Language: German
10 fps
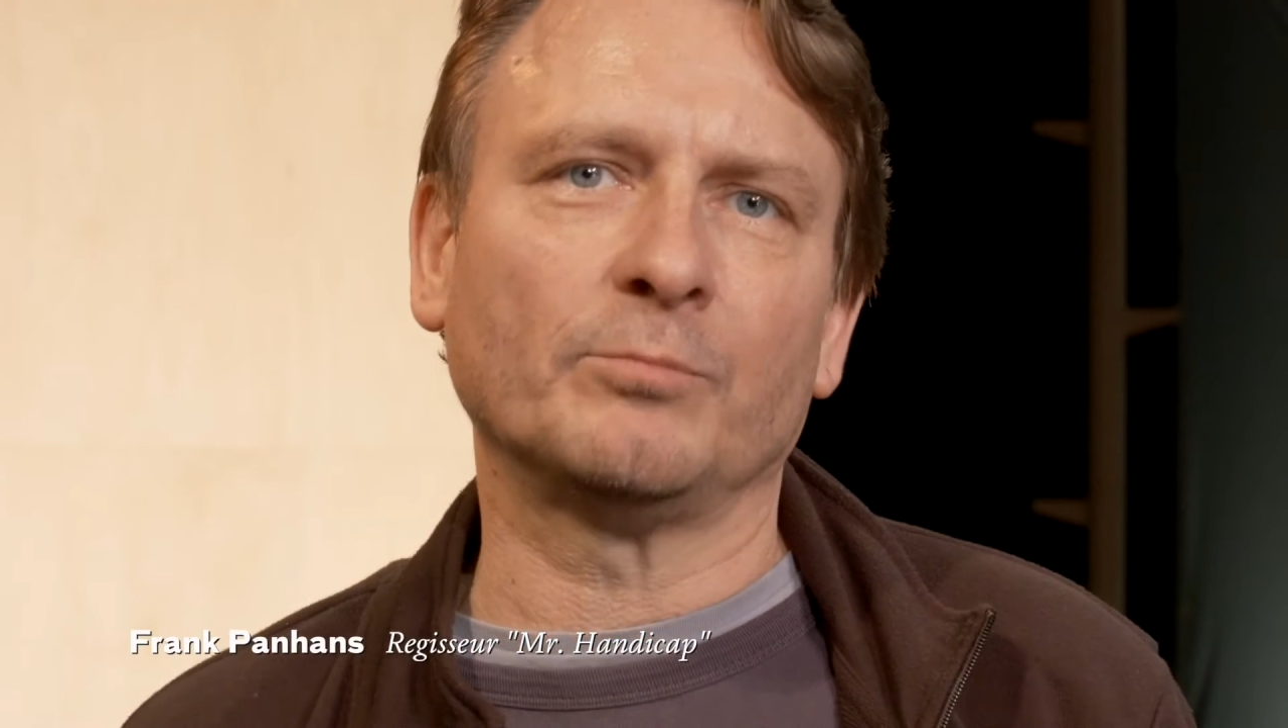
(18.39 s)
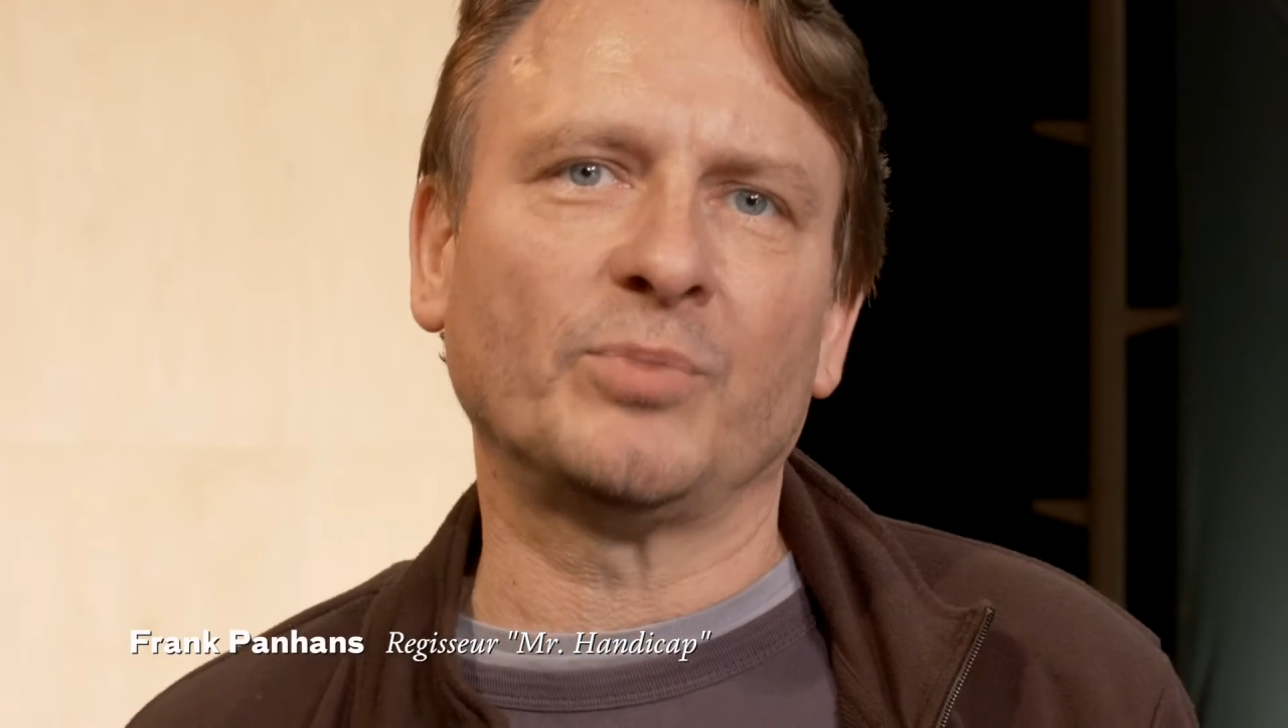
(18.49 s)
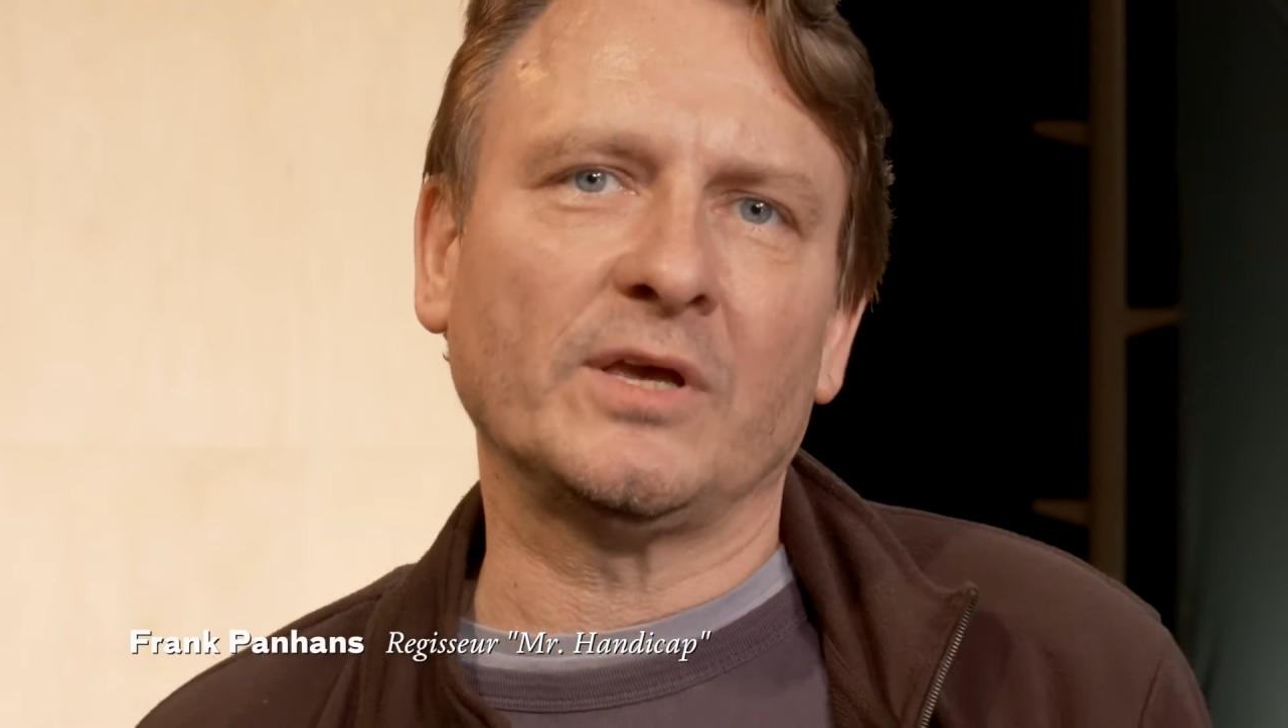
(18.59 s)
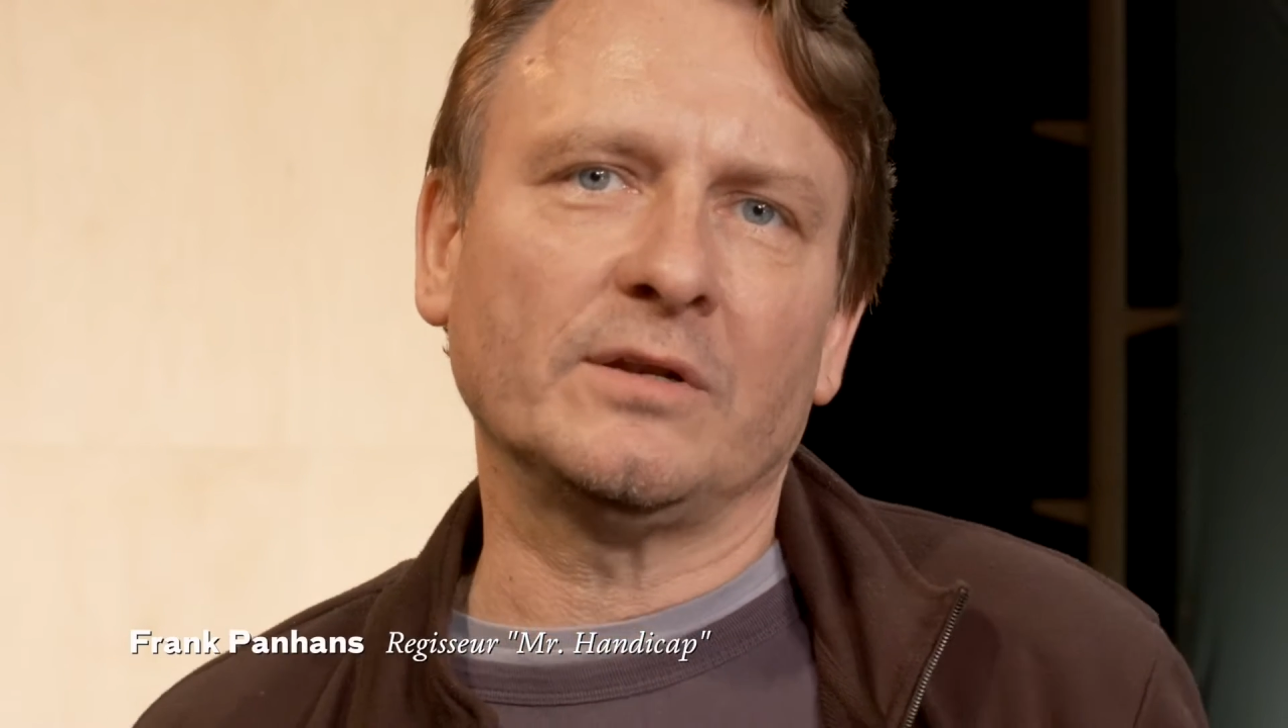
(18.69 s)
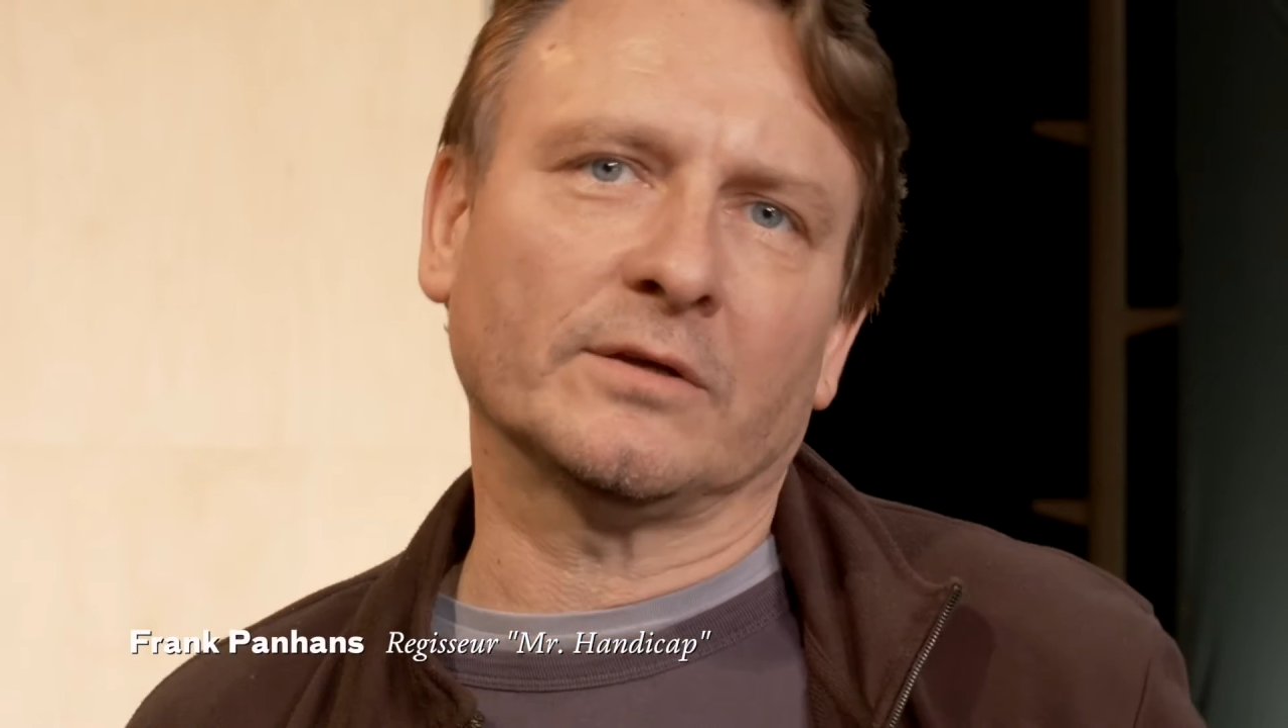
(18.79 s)
einen
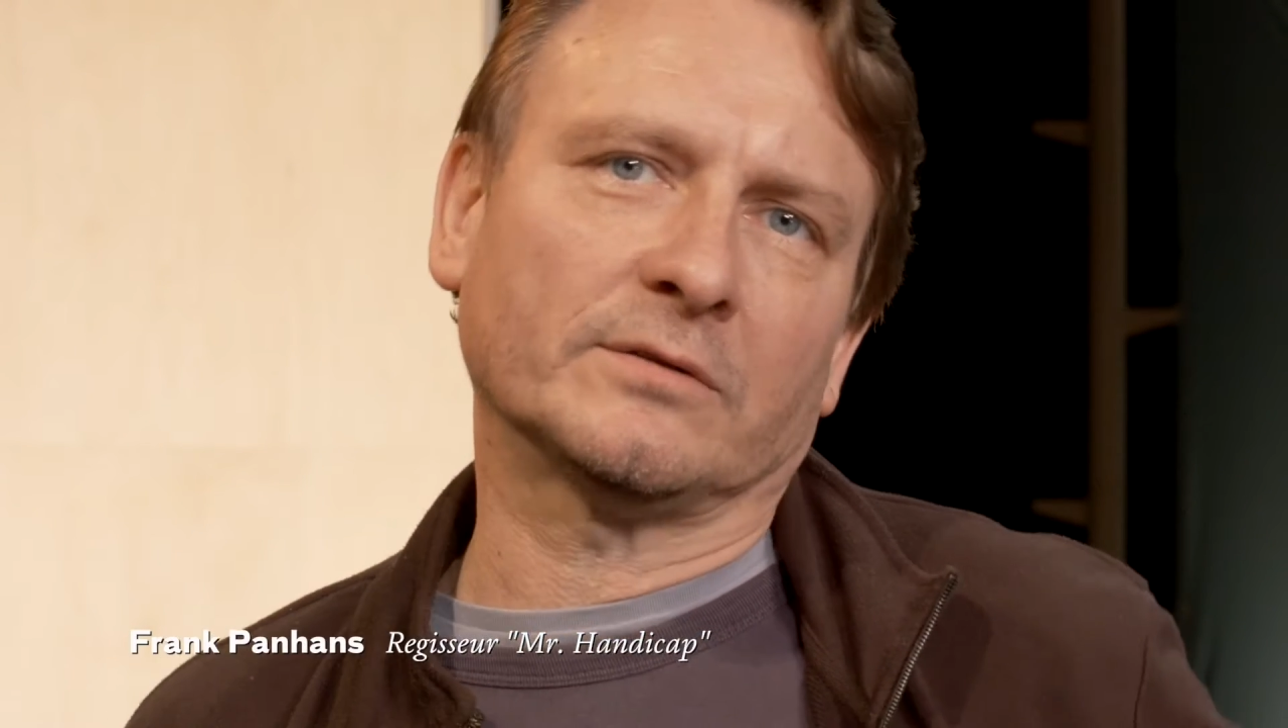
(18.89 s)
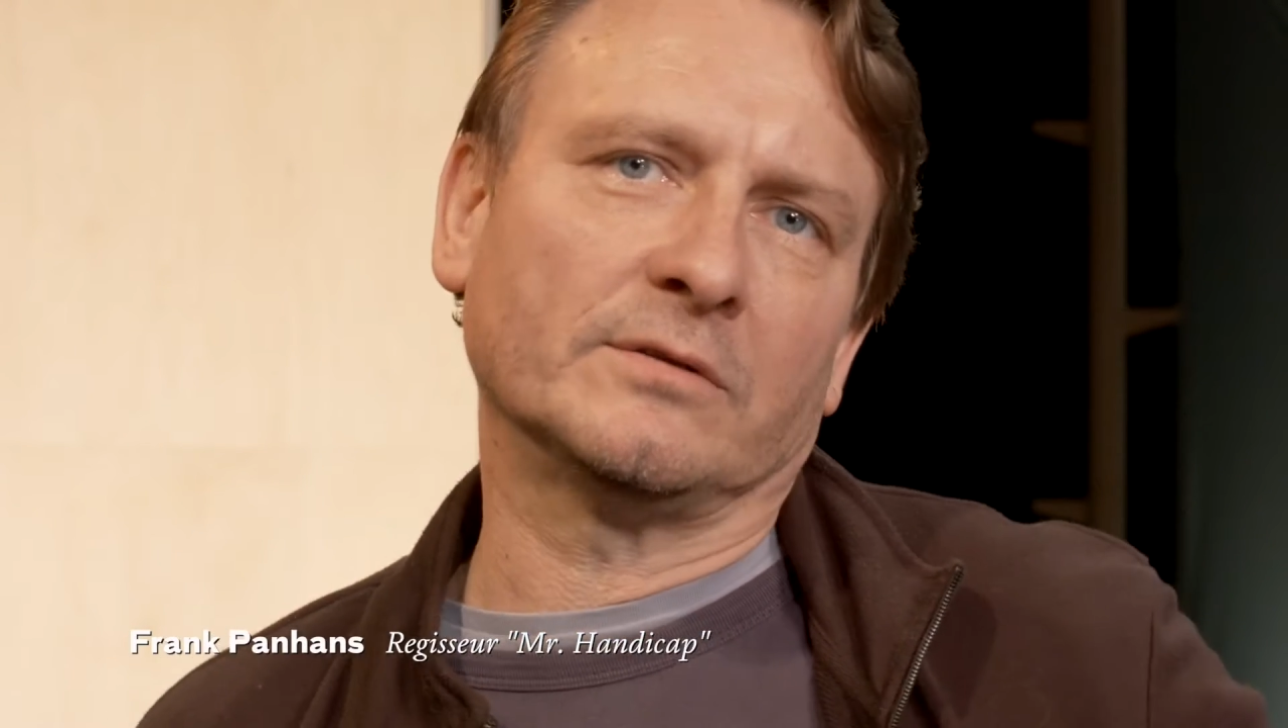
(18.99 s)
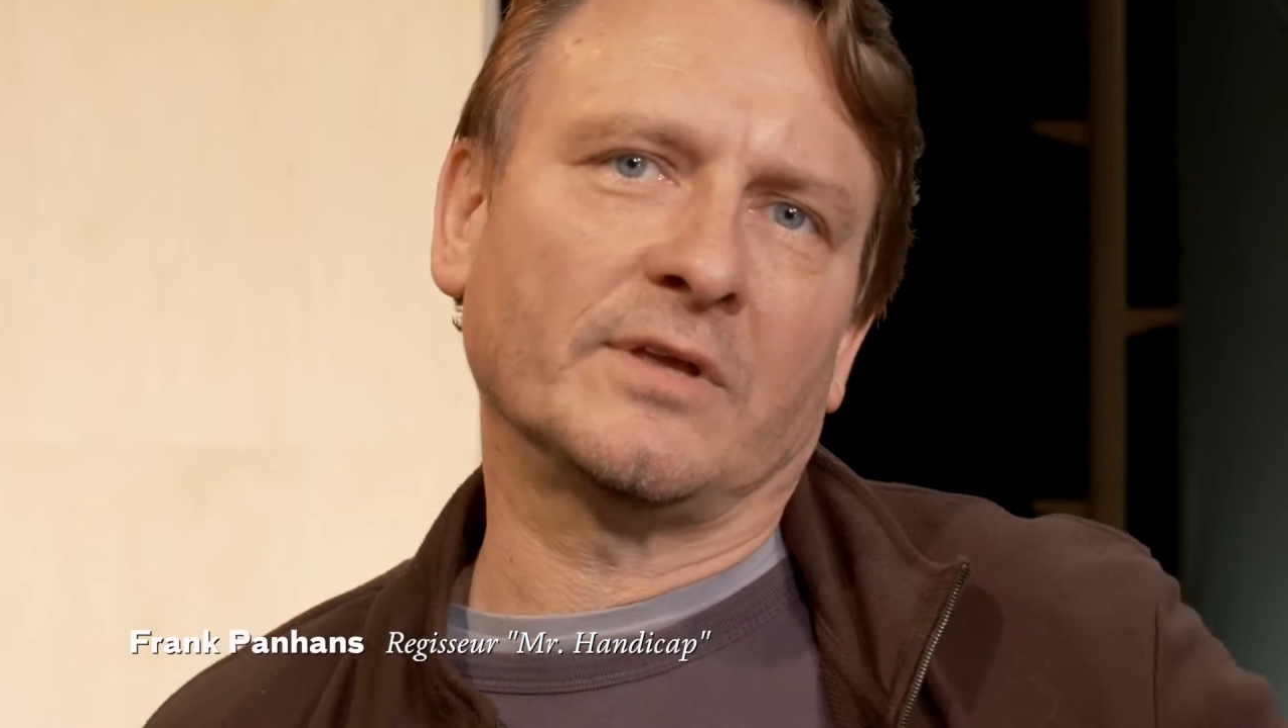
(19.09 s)
Behinderten